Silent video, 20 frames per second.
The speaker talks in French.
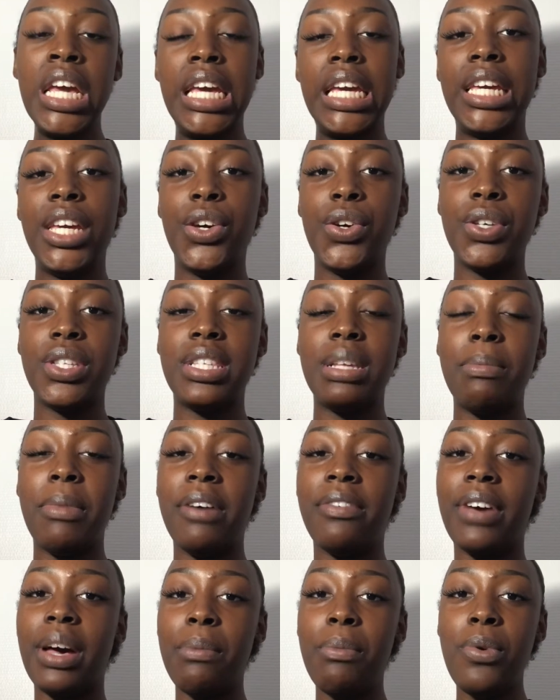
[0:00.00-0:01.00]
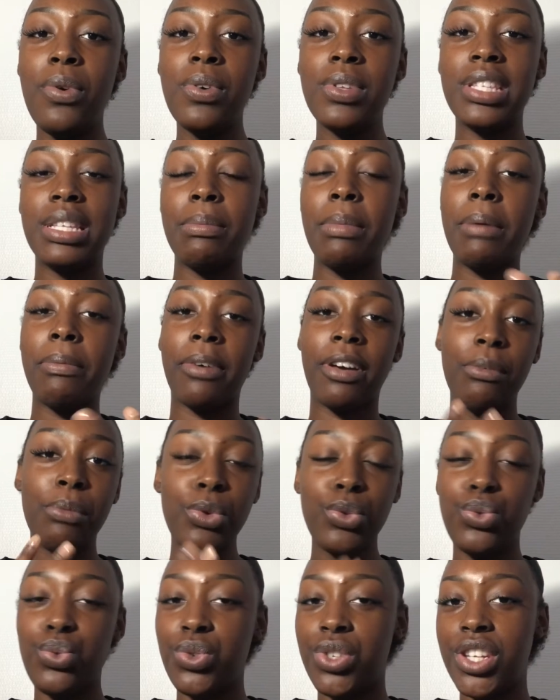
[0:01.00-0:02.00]
Et euh, ça m'a vraiment, ça m'a
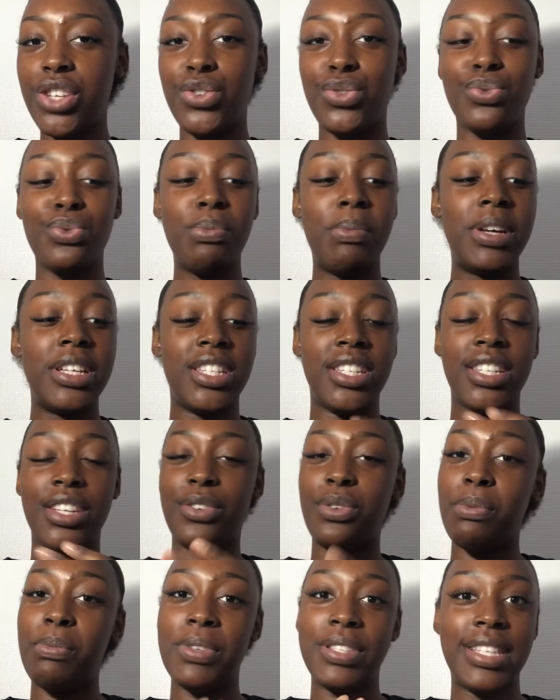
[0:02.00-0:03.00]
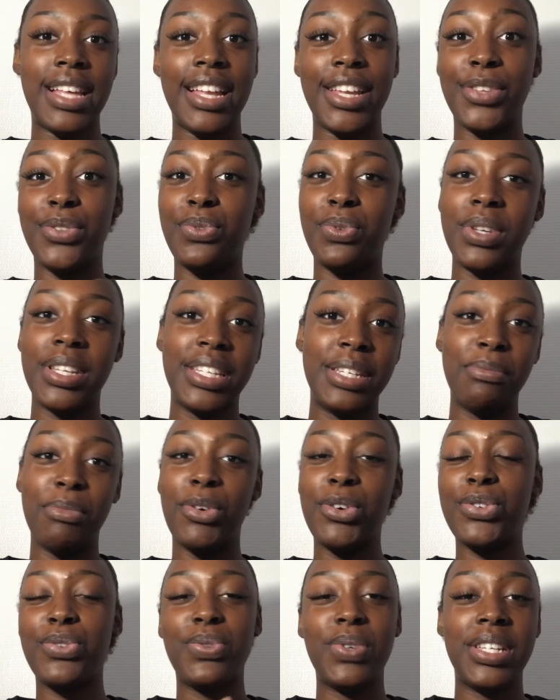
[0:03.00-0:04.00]
vraiment touché Du coup, bah, j'ai commencé à aller tous les
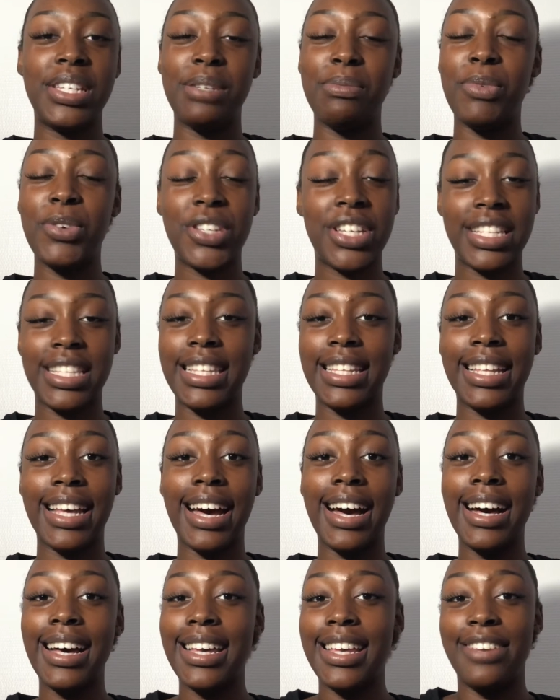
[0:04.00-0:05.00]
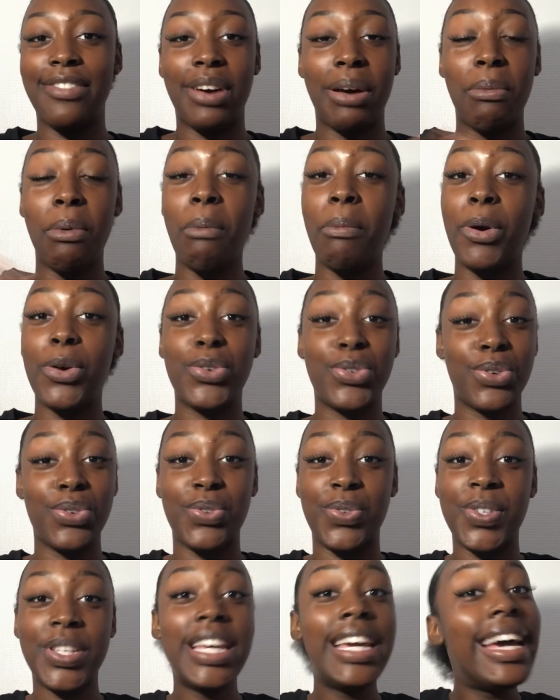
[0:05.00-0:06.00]
dimanches, tous les dimanches, etc. Et vraiment, bah,
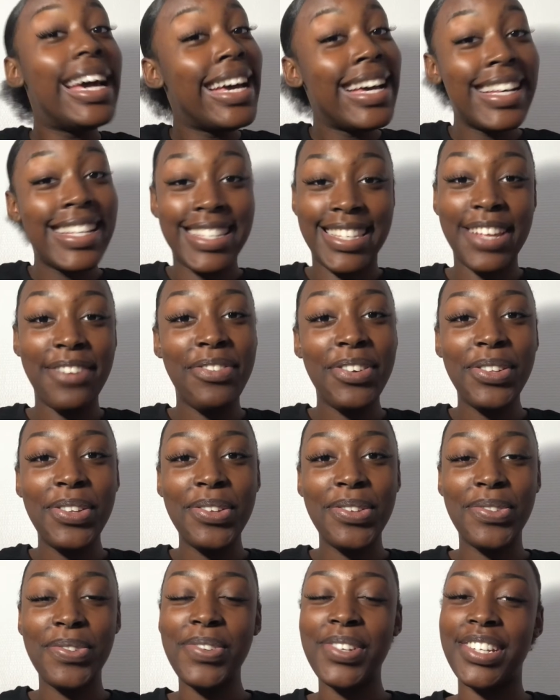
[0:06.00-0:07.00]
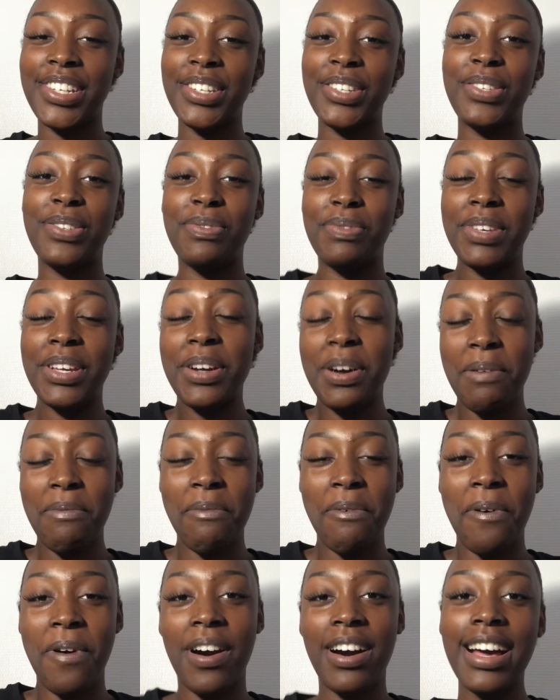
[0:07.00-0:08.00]
aujourd'hui, ça fait deux ans que j'y suis,
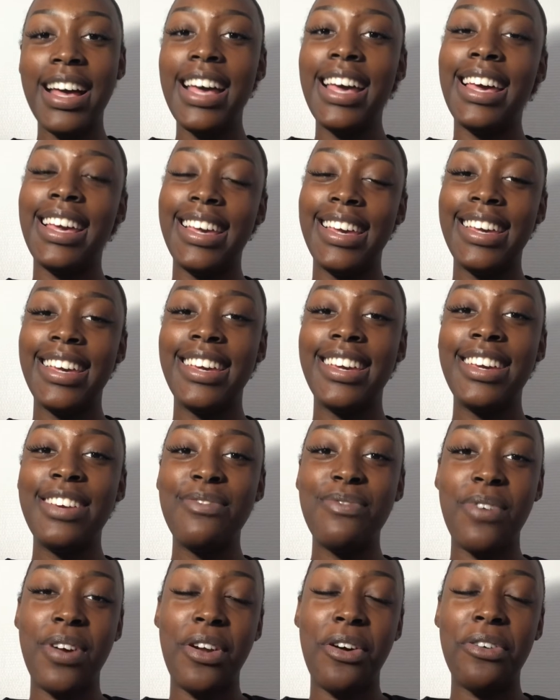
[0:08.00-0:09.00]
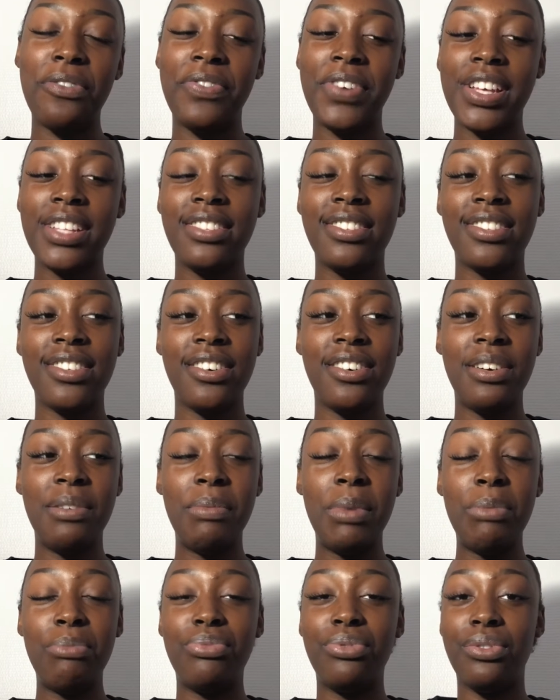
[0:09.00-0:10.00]
comme quoi. Et voilà, en fait, euh,
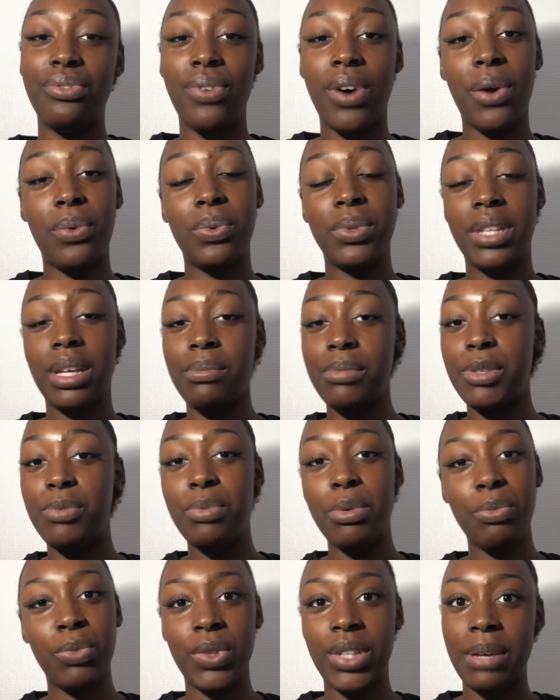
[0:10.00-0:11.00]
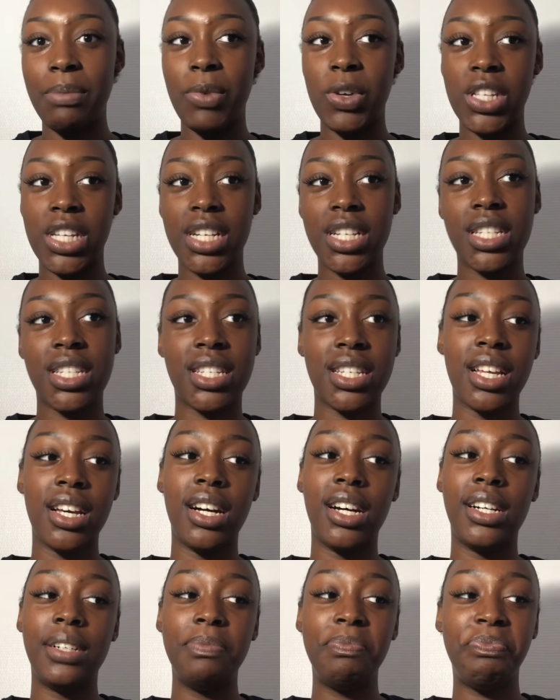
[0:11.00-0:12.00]
même pour vous raconter un petit peu mon témoignage.
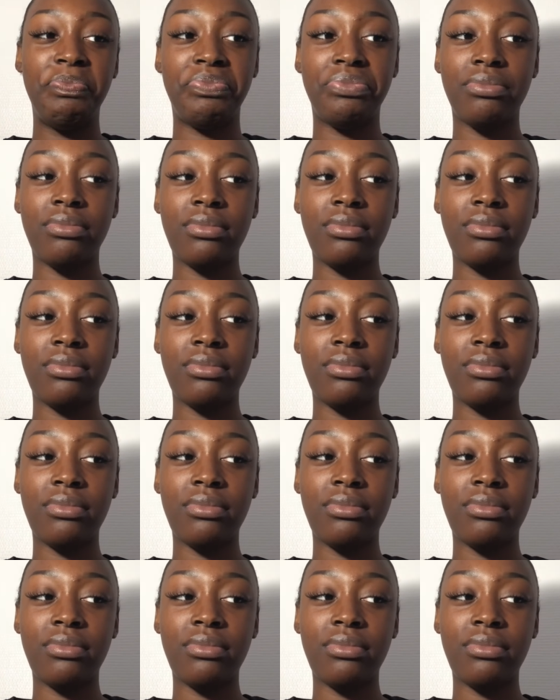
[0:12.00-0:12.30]
Euh,